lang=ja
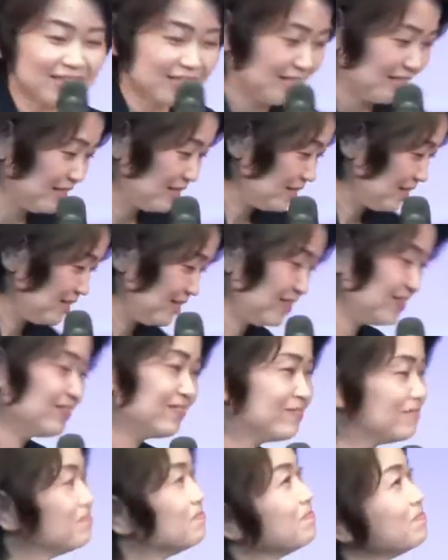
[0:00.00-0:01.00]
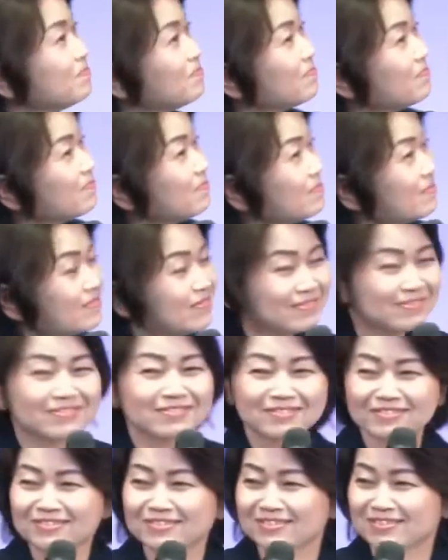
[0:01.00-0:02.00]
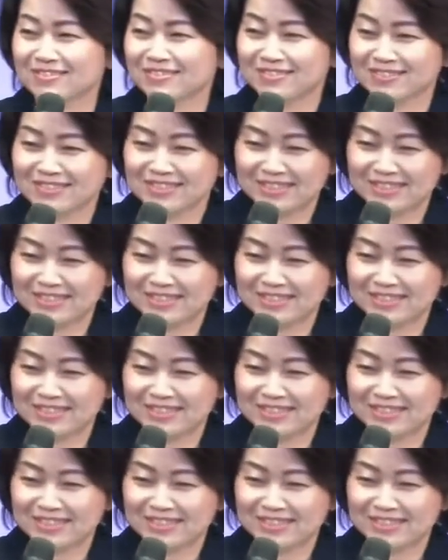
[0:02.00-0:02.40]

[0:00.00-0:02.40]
す。Good morning, everybody、uh, through the screen.